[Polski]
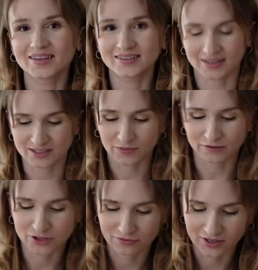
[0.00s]
Test
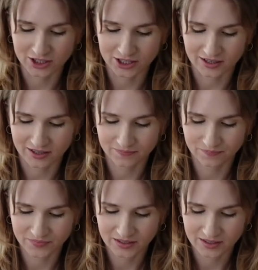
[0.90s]
pierwsze wrażenie.
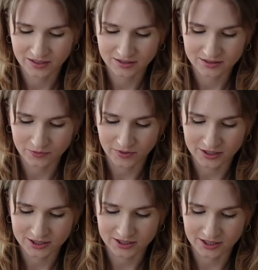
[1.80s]

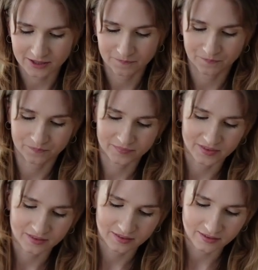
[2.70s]
Zobaczcie,
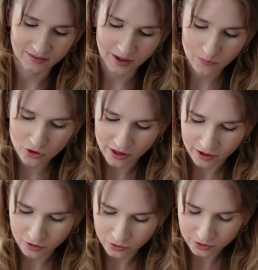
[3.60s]
na
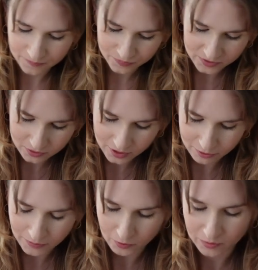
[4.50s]
przekrój. Tutaj
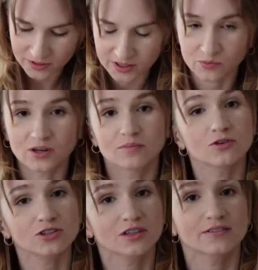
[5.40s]
wypadła mi cebula,
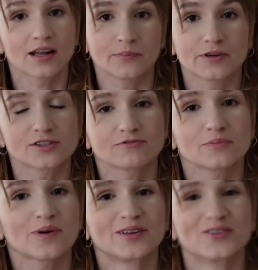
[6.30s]
może nawet lepiej, że
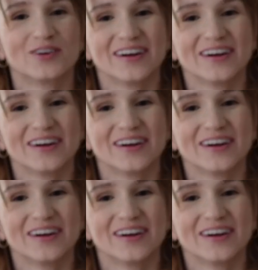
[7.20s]
wypadła.